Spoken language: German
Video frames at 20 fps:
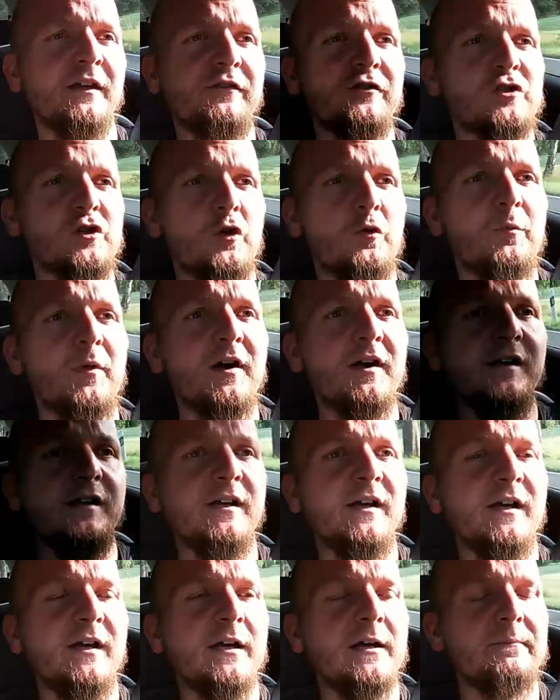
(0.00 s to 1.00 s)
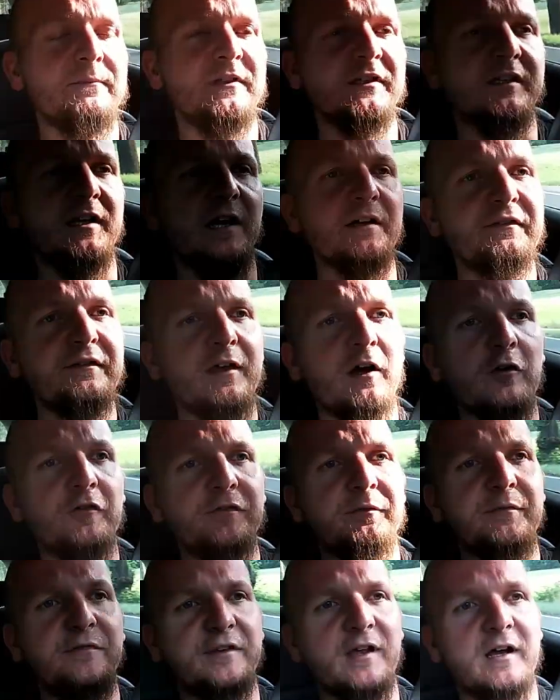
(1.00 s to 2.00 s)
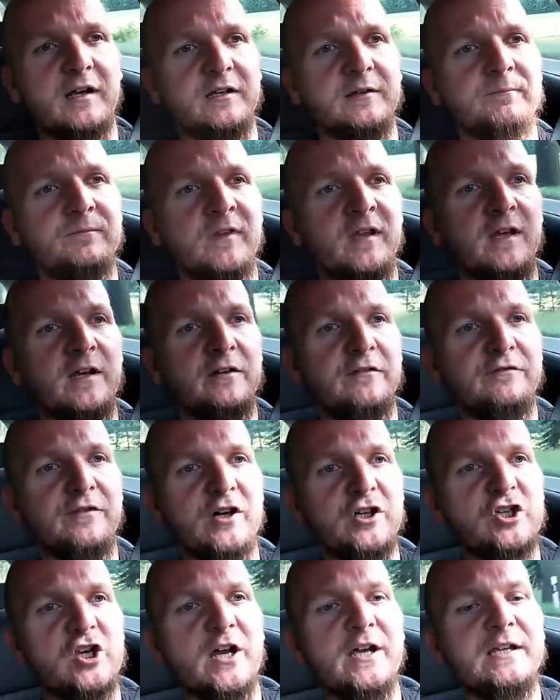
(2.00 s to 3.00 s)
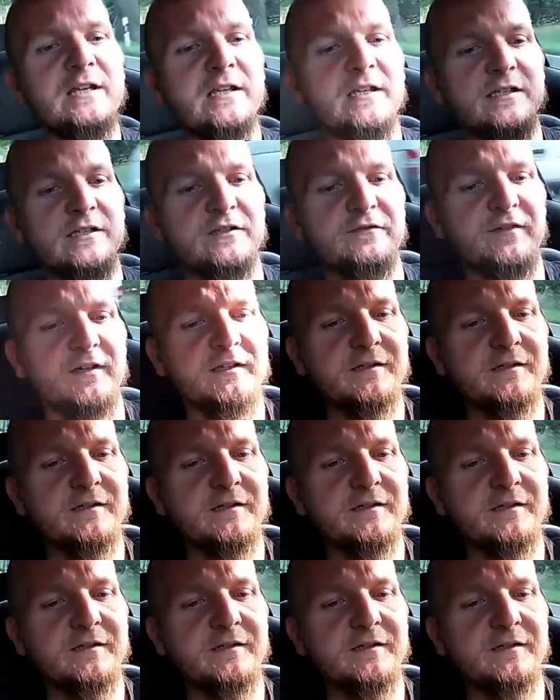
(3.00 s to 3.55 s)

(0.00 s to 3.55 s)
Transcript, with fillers: jetzt schon mal die Katze aus dem Sack. Wahrscheinlich,